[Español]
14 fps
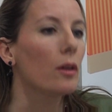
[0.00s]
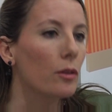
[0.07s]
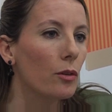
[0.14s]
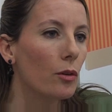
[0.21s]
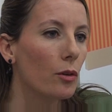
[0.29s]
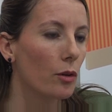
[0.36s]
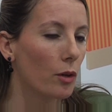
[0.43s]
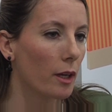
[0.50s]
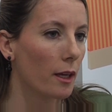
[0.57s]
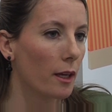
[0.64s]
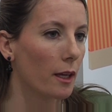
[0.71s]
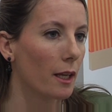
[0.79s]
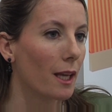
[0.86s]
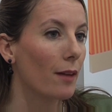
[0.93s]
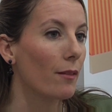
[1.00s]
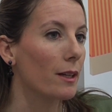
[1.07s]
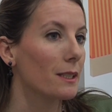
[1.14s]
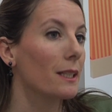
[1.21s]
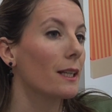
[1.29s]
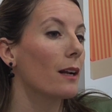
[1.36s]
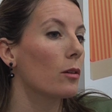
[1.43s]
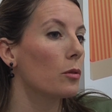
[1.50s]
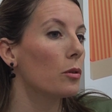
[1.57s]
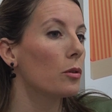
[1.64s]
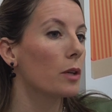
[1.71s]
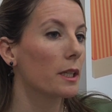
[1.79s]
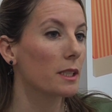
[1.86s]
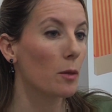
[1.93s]
yo creo que, que, va a ser
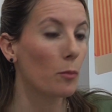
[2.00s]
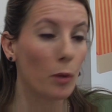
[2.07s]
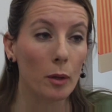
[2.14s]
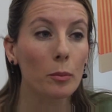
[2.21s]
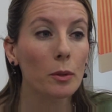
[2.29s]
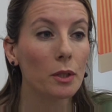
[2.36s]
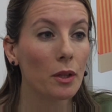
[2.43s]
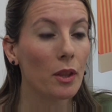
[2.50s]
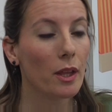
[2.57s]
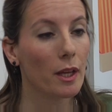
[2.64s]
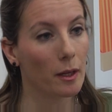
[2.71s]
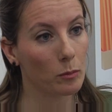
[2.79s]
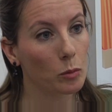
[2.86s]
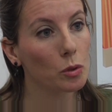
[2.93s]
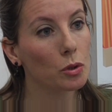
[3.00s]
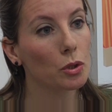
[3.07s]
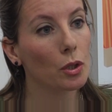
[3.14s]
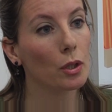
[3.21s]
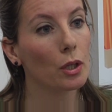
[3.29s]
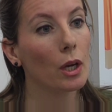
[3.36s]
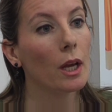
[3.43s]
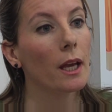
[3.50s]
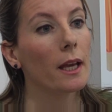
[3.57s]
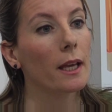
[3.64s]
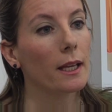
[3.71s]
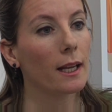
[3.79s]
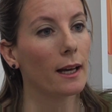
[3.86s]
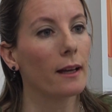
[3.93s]
algo que se puede potenciar mucho
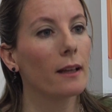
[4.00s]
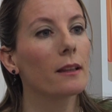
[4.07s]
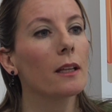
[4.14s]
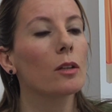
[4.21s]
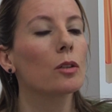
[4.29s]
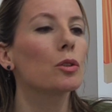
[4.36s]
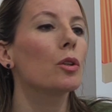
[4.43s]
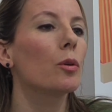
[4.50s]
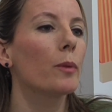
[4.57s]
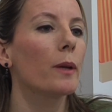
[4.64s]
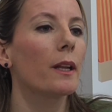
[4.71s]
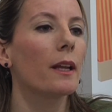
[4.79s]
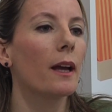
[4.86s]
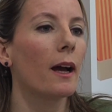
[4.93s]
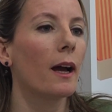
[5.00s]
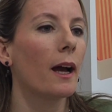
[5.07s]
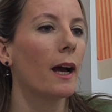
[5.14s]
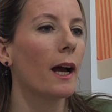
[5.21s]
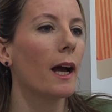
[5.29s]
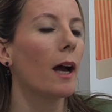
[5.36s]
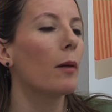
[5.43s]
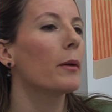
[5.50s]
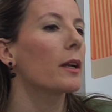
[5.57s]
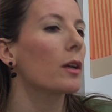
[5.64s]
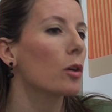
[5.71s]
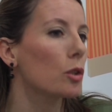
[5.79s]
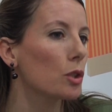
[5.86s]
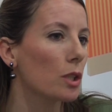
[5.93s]
y la gente no solo viene a, a
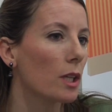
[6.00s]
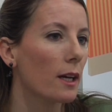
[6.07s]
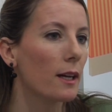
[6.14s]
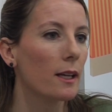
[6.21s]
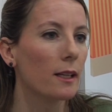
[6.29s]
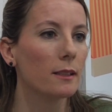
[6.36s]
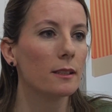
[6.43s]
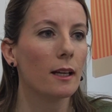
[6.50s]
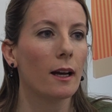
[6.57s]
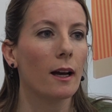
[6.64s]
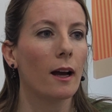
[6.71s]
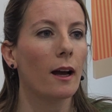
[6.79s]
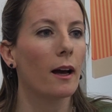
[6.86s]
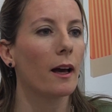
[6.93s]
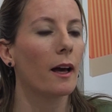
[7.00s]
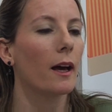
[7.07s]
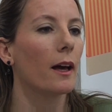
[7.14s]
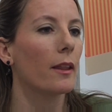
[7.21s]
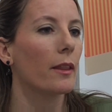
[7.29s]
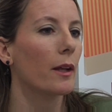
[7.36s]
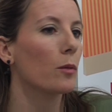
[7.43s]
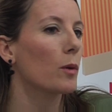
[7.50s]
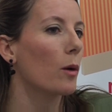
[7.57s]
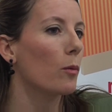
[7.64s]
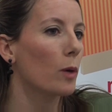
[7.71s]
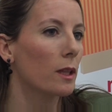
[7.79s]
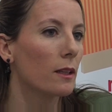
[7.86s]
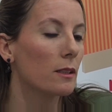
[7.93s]
ver cosas, a dar una
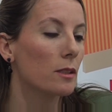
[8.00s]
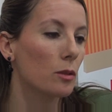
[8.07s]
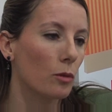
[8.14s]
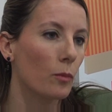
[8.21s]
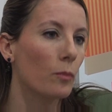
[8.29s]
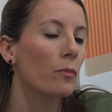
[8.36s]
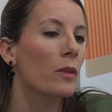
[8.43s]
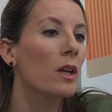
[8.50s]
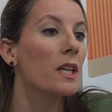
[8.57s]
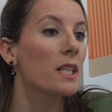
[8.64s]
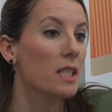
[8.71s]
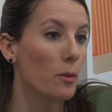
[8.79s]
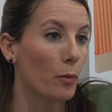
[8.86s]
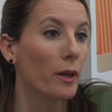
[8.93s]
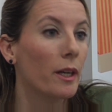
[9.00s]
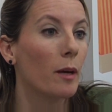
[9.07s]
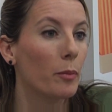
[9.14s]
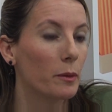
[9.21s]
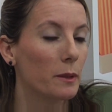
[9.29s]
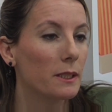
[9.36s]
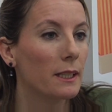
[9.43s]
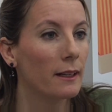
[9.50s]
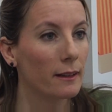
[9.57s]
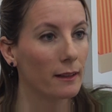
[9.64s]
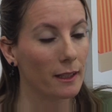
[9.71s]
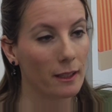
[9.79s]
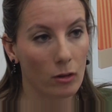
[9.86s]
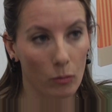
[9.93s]
vuelta, sino si pueden aprovechar
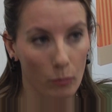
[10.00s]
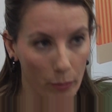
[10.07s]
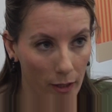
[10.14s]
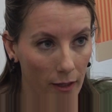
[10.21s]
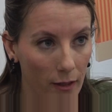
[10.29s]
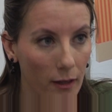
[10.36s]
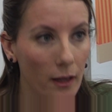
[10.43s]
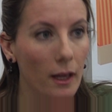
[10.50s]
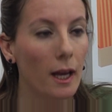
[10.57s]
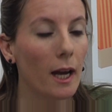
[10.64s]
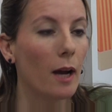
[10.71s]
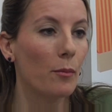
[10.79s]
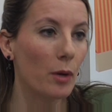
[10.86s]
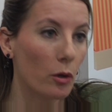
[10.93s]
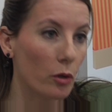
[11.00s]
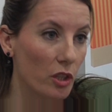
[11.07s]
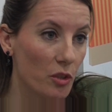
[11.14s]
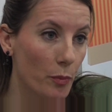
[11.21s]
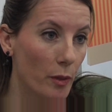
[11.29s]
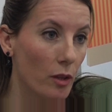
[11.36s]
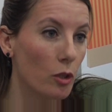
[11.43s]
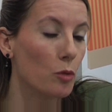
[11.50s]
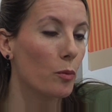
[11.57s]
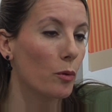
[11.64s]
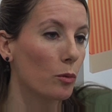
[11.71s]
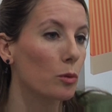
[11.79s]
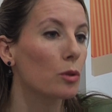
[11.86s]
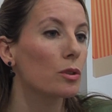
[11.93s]
y comprar a mejores precios
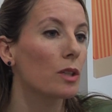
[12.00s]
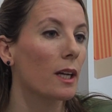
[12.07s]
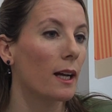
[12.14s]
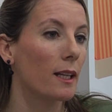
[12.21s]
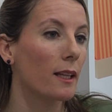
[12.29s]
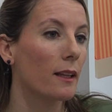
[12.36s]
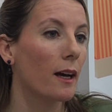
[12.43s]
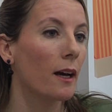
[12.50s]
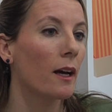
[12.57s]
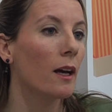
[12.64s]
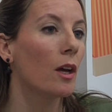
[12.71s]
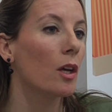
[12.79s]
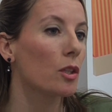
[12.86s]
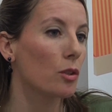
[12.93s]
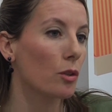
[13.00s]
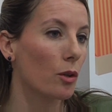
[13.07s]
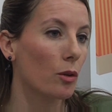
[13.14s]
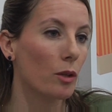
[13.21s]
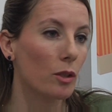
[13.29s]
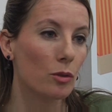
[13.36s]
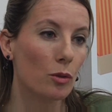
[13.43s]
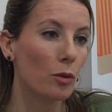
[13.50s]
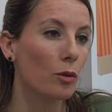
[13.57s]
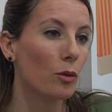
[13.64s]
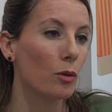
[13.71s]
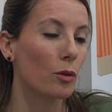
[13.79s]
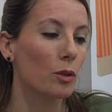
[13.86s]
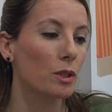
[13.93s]
productos de calidad, yo creo que
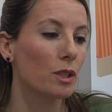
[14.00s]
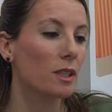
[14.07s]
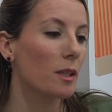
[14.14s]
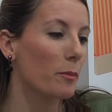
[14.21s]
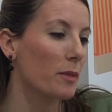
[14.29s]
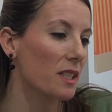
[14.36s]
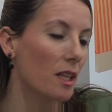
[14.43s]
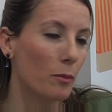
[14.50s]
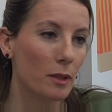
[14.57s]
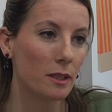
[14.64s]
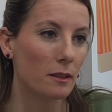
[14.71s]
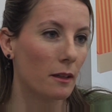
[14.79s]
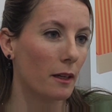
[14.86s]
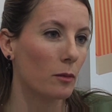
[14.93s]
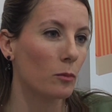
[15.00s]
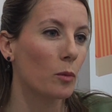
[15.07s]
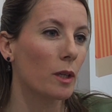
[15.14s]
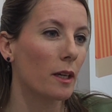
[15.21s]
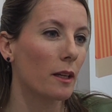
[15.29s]
eso siempre se le puede sacar un buen